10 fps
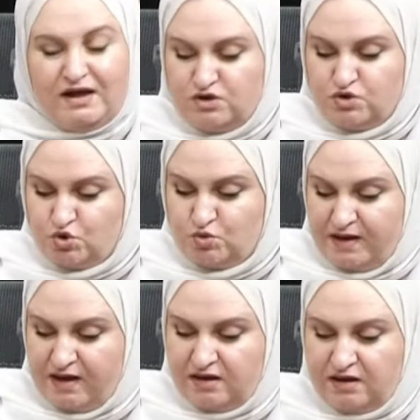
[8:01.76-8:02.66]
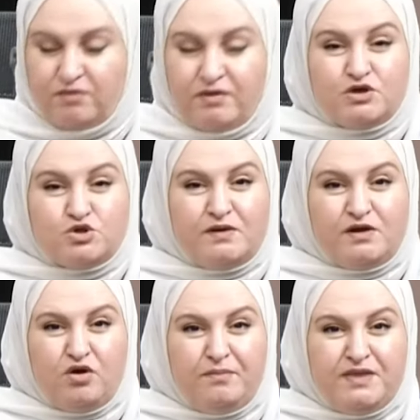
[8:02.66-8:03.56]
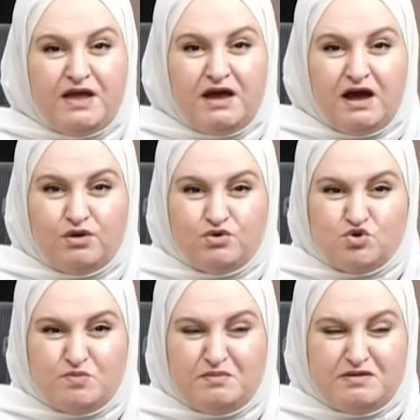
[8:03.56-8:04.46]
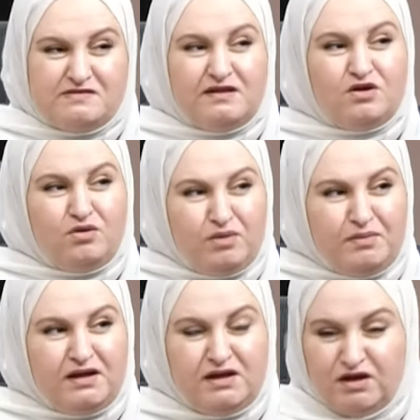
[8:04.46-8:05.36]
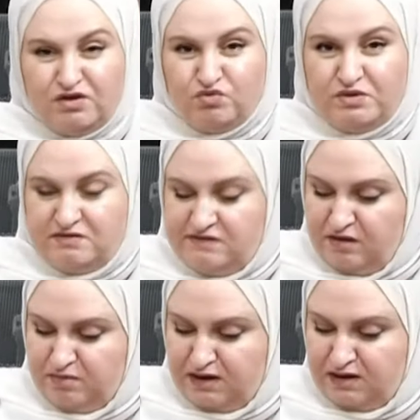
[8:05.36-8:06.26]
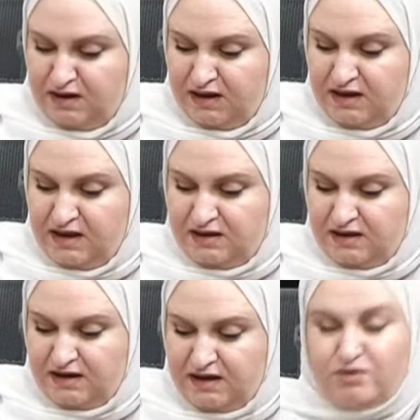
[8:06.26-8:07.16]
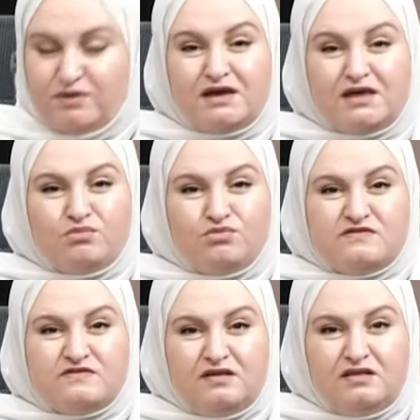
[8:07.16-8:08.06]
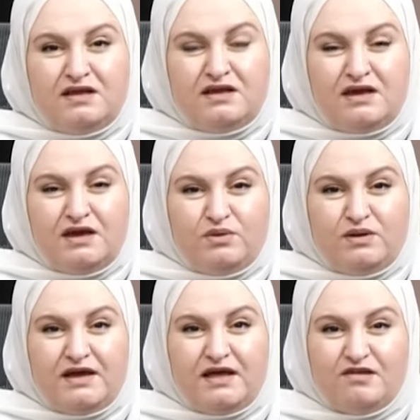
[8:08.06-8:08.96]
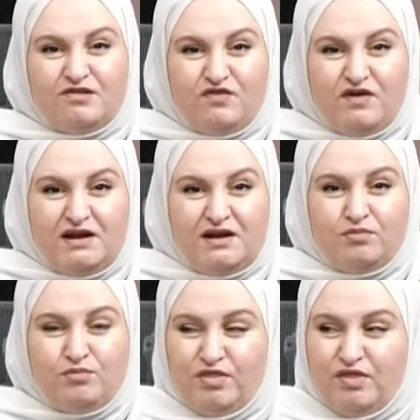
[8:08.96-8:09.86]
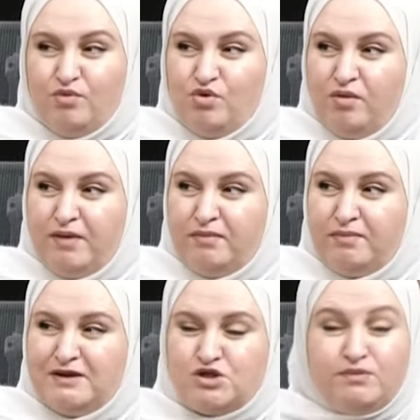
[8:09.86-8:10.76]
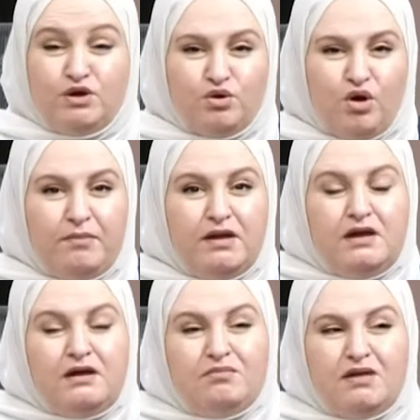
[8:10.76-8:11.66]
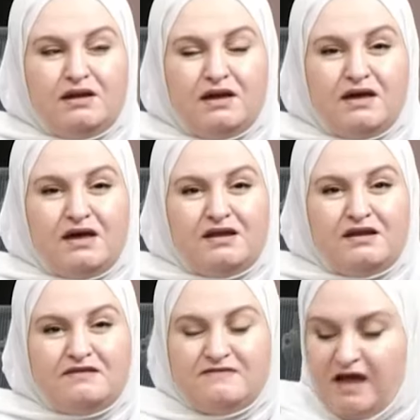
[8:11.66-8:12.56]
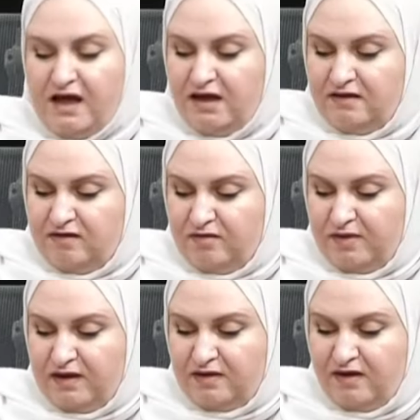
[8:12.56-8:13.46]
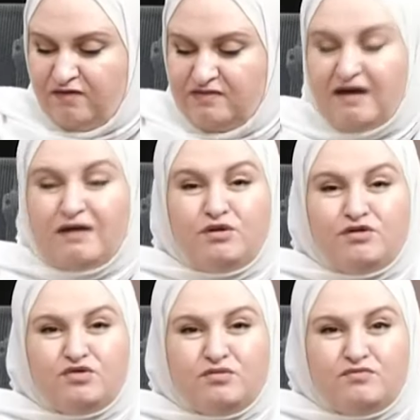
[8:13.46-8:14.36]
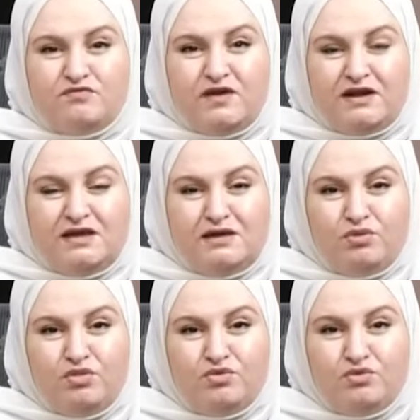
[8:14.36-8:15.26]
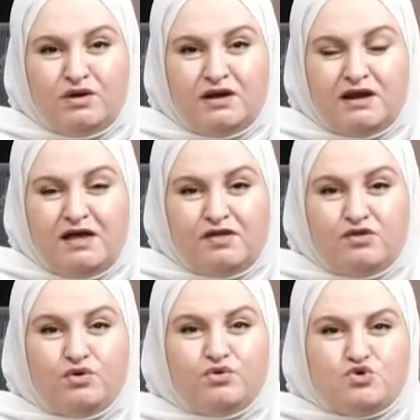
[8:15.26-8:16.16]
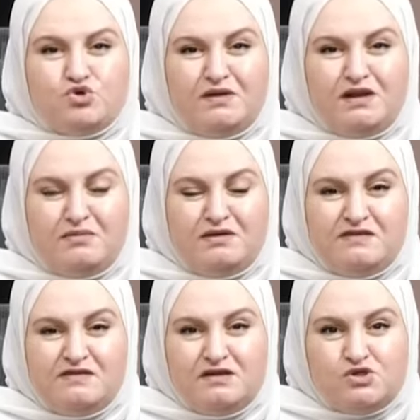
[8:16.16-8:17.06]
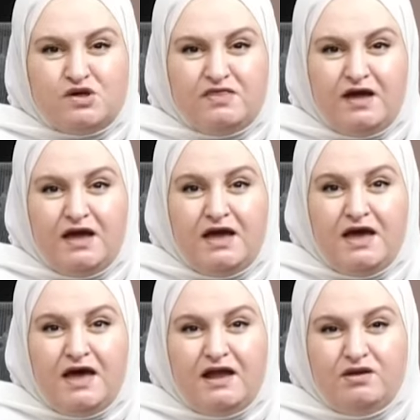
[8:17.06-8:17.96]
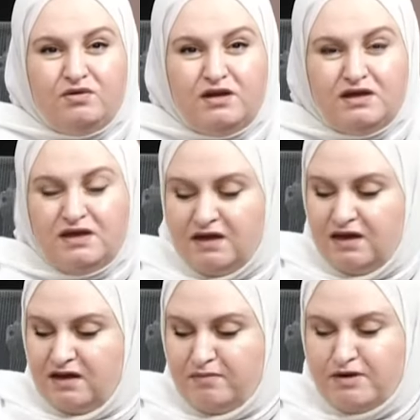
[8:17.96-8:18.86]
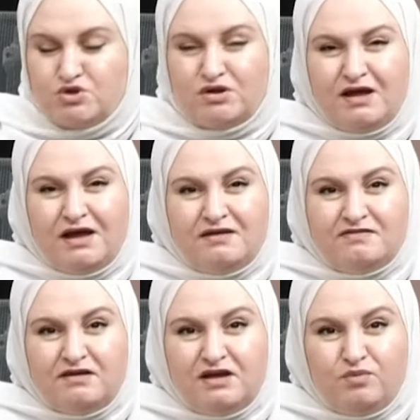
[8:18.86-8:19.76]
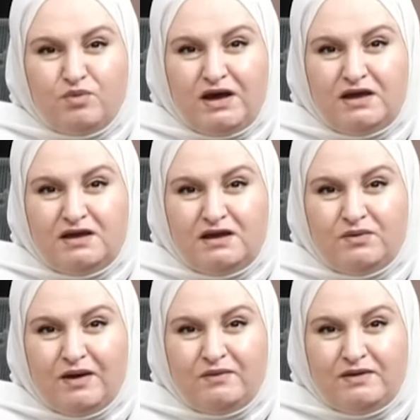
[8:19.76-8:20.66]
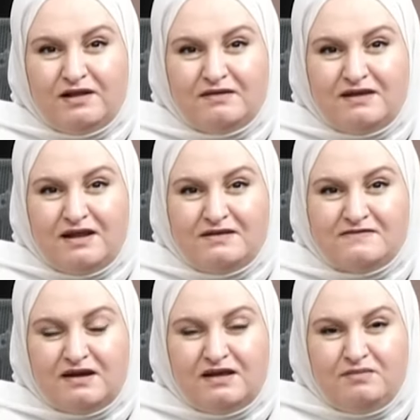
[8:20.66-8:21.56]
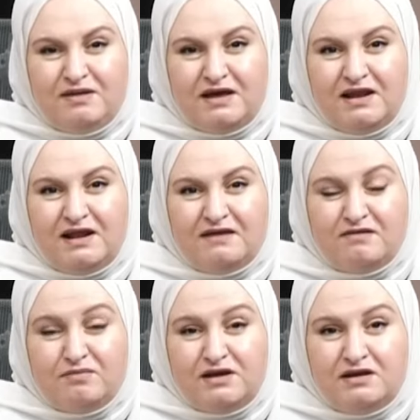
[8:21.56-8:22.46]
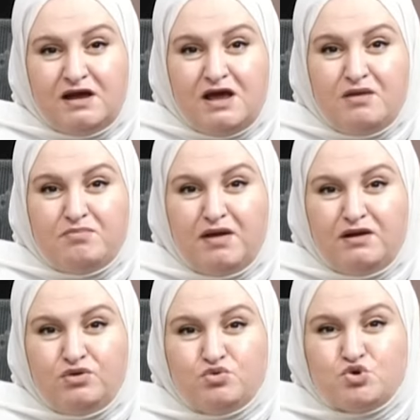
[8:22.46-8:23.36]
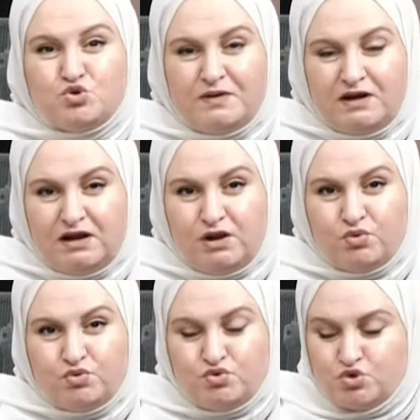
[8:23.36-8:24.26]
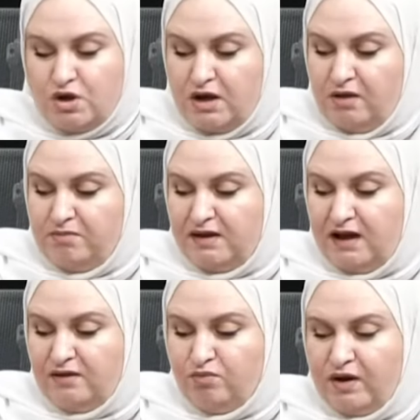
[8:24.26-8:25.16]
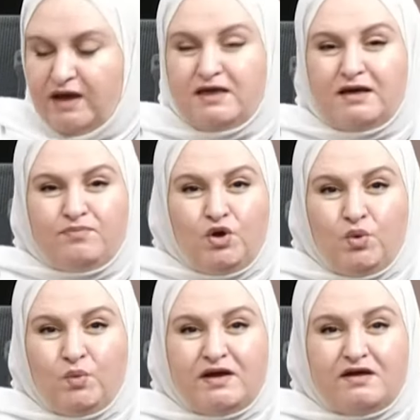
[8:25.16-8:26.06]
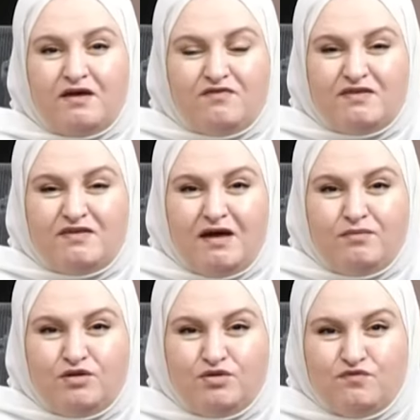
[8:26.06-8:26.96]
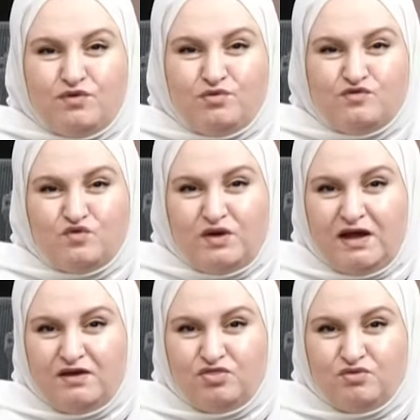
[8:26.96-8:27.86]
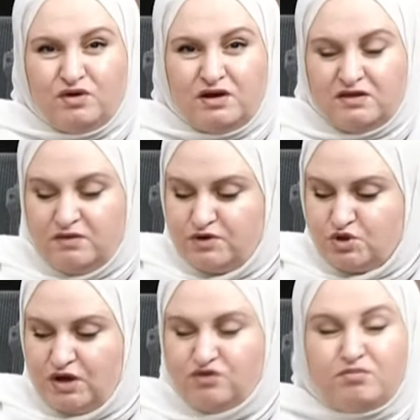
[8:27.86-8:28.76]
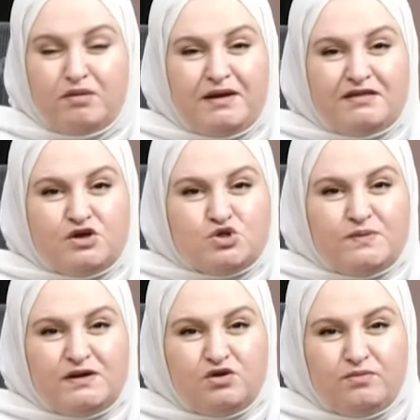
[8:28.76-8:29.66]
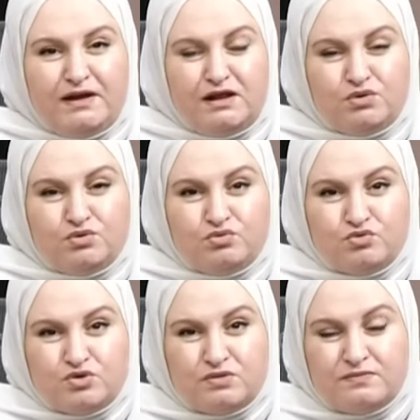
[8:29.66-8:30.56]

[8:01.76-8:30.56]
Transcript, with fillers: الإجباري وإجباركم الخروج من منزلكم وما تريديه من أن يعني كان هناك مسنة كان هناك أطفال معظمكم بل جميعكم من النساء طيب آه، كيف تعاملتم فعليا منذ آه، لحظة الخروج من المنزل شذا هل هناك آه، كما أشرنا أي طريق معين يحاول الاحتلال الإسرائيلي من خلالها تمرير من يجبر على الخروج من المخيم وكيف تعاملتم في الوصول حيث توجهتم بعد إجباركم على الخروج؟